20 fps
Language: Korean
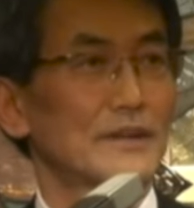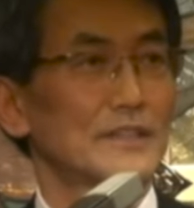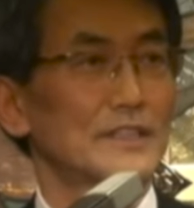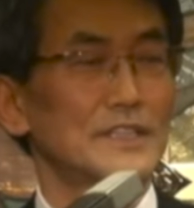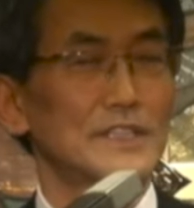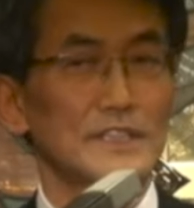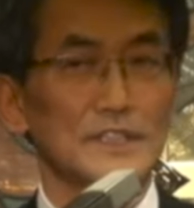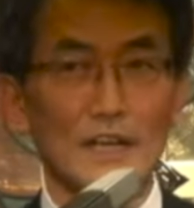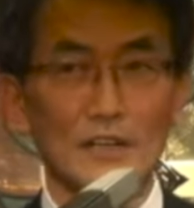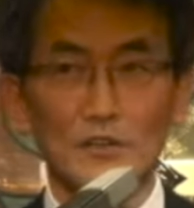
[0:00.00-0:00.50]

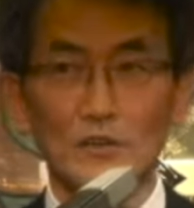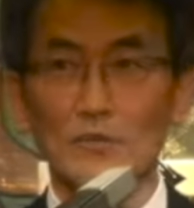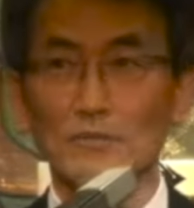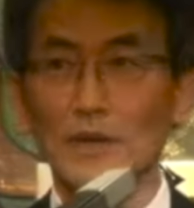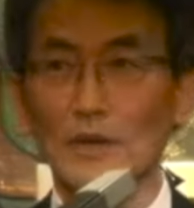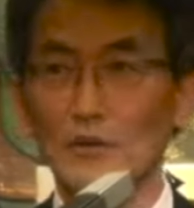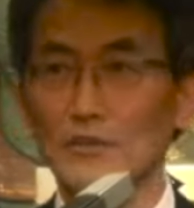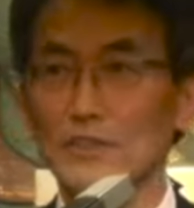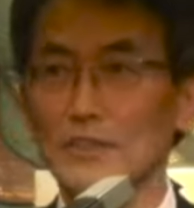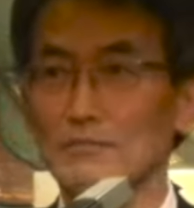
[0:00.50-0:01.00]
이 사도
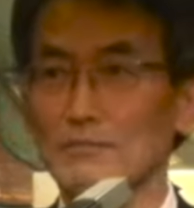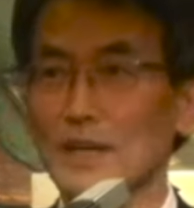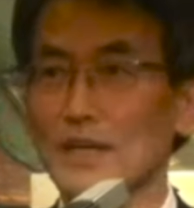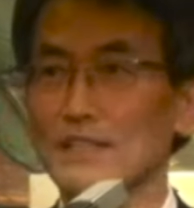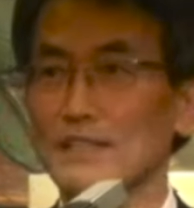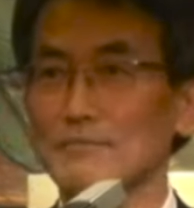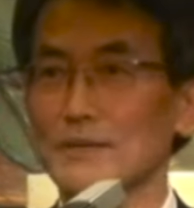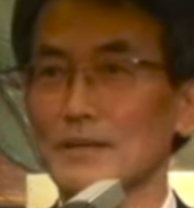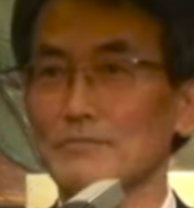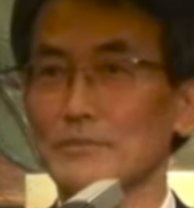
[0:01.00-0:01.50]
바울의
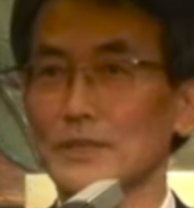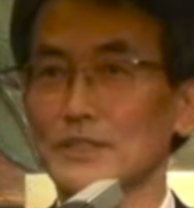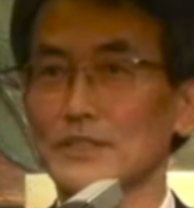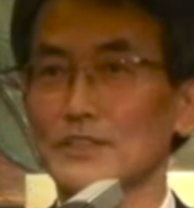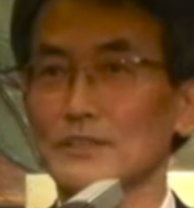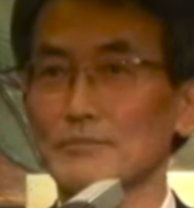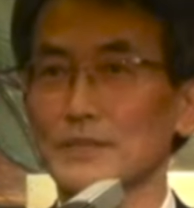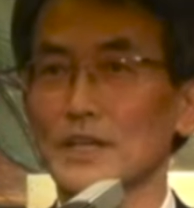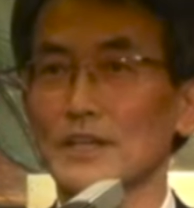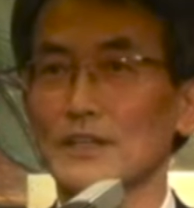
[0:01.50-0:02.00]
말씀 앞에
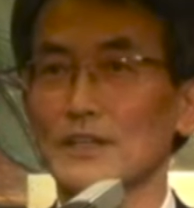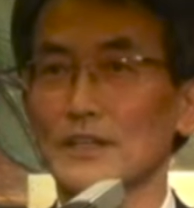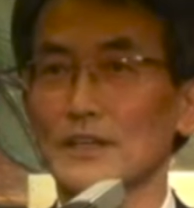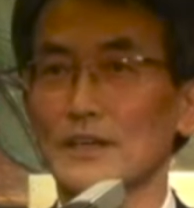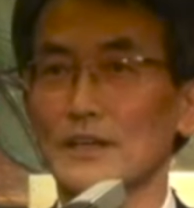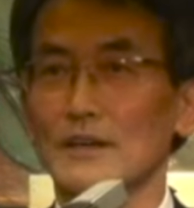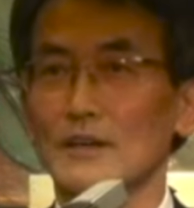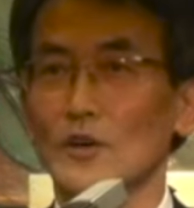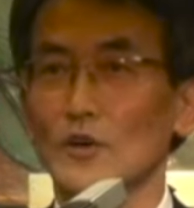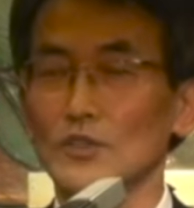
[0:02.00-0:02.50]
서면
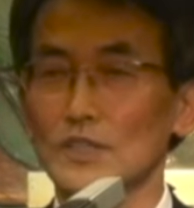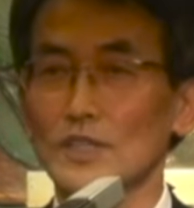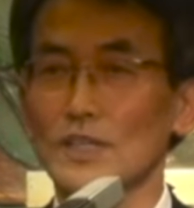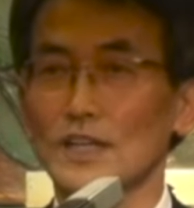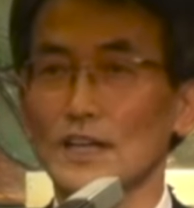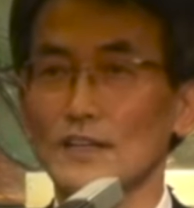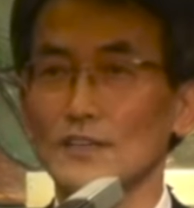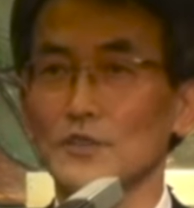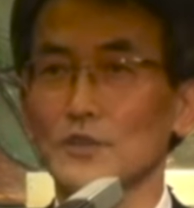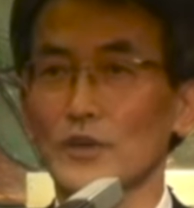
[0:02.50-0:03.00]

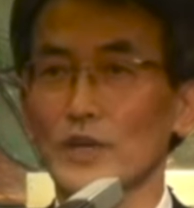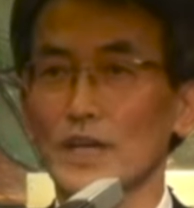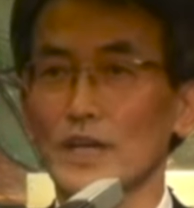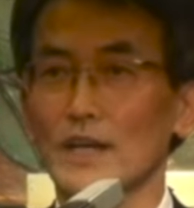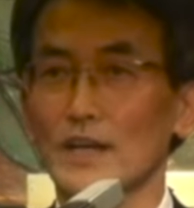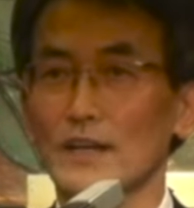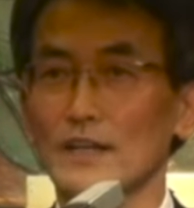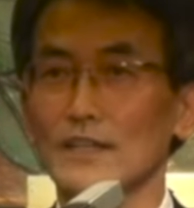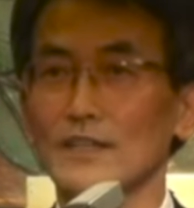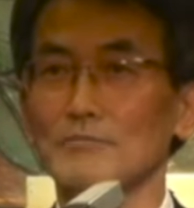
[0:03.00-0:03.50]
오늘날
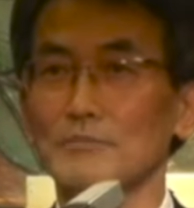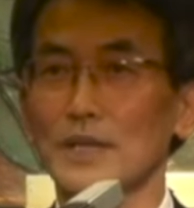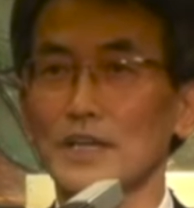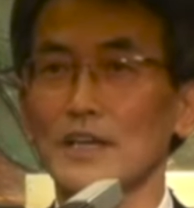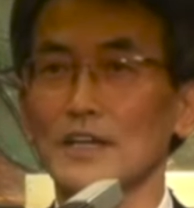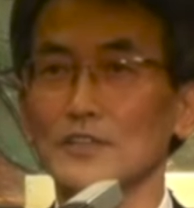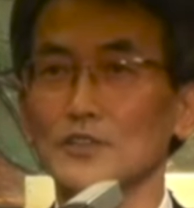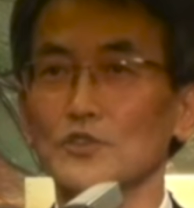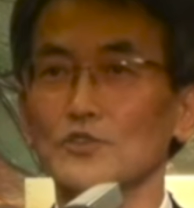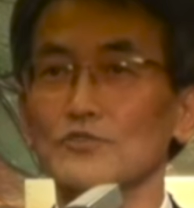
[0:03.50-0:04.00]
교회가
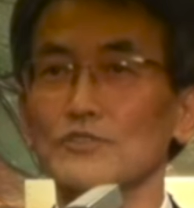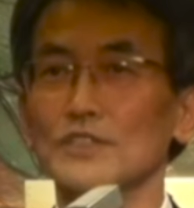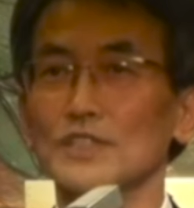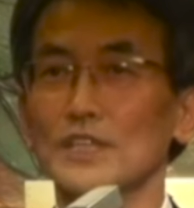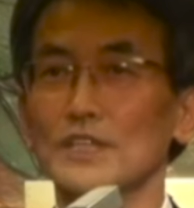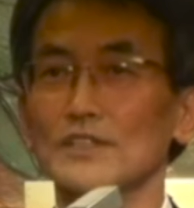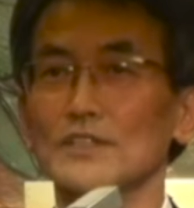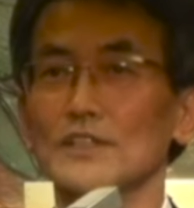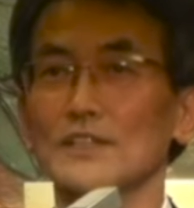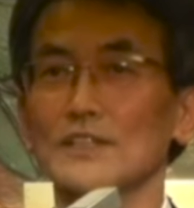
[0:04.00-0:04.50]
얼마나
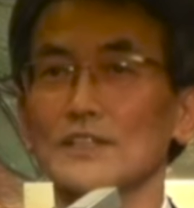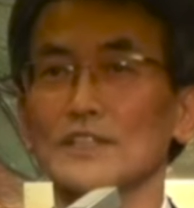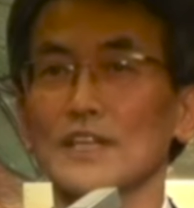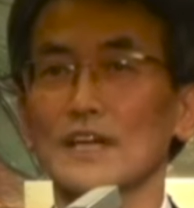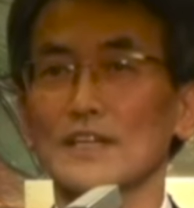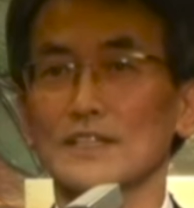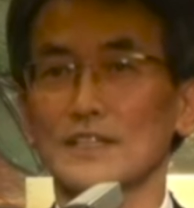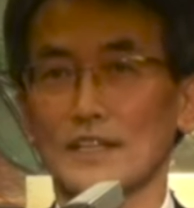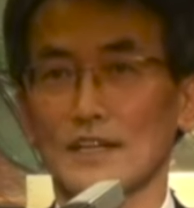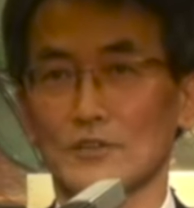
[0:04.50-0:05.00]
순결성을
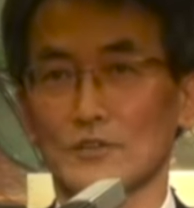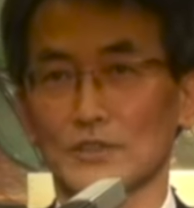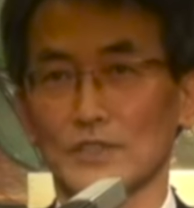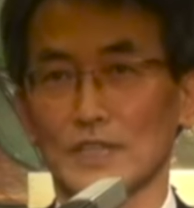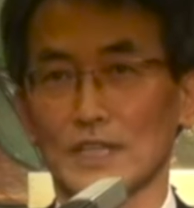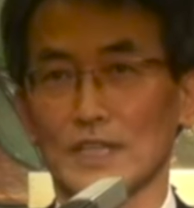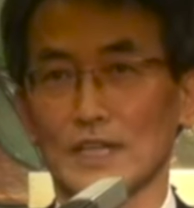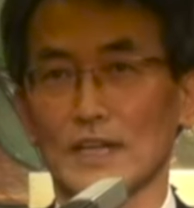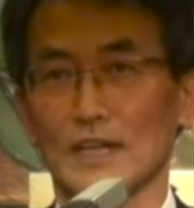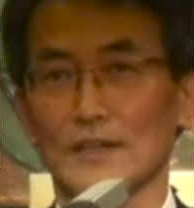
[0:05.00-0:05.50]
상실하고
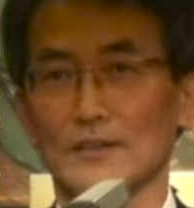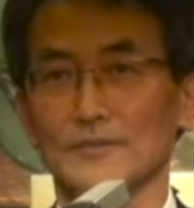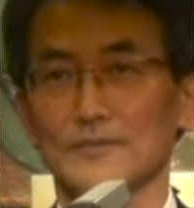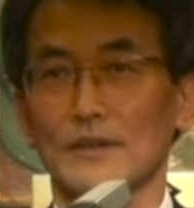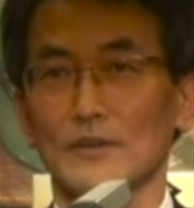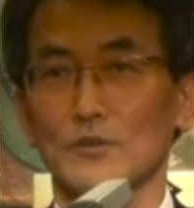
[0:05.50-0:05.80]
있는가?